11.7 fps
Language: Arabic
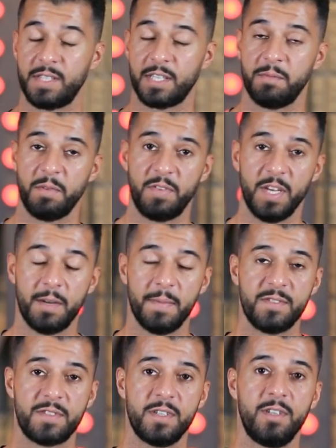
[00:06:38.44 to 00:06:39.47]
تستخدمها في
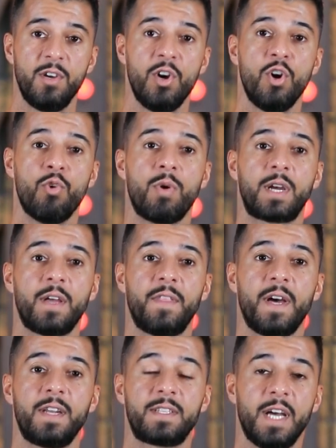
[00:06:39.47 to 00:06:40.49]
المنزل
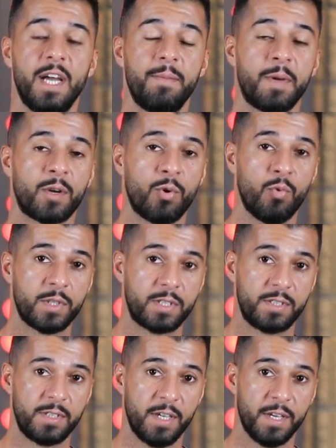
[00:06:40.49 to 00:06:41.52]
وكذلك دائما قوه
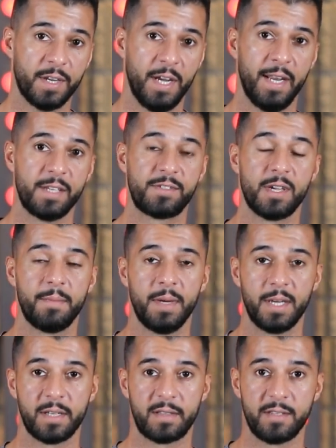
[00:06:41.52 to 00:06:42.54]
السير على
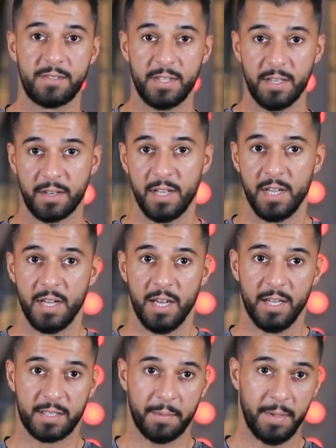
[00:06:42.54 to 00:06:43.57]
سماكه السير.
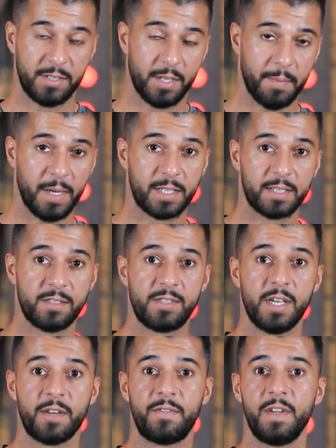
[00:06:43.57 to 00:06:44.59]
طبعا سماكه
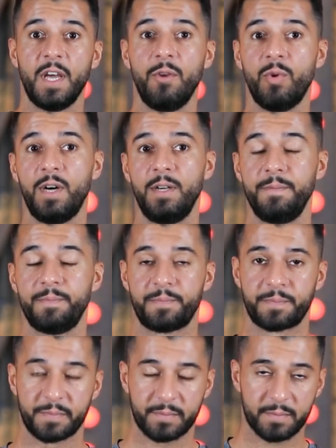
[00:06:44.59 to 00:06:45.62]
السير في انواع.
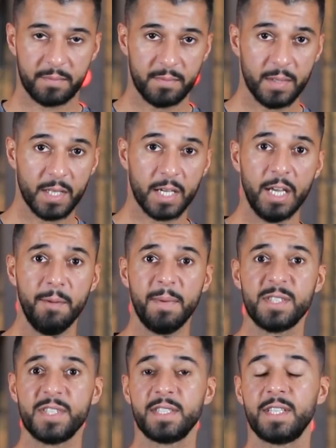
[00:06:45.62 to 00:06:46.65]
كل
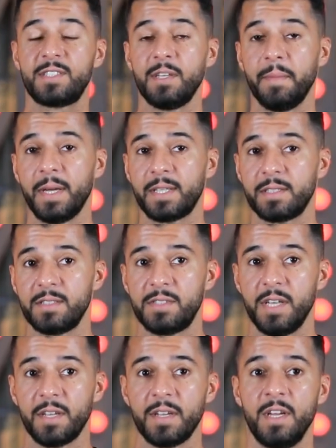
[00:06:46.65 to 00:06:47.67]
ما زادت سماكه
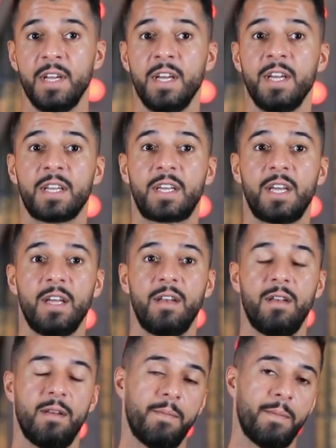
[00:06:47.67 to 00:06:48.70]
السير كل
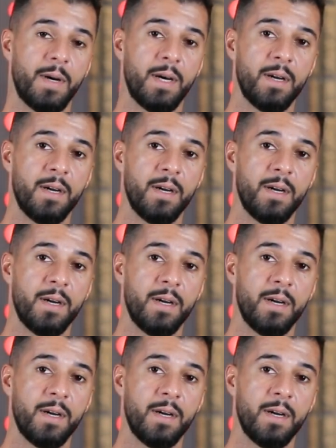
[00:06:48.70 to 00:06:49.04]
ما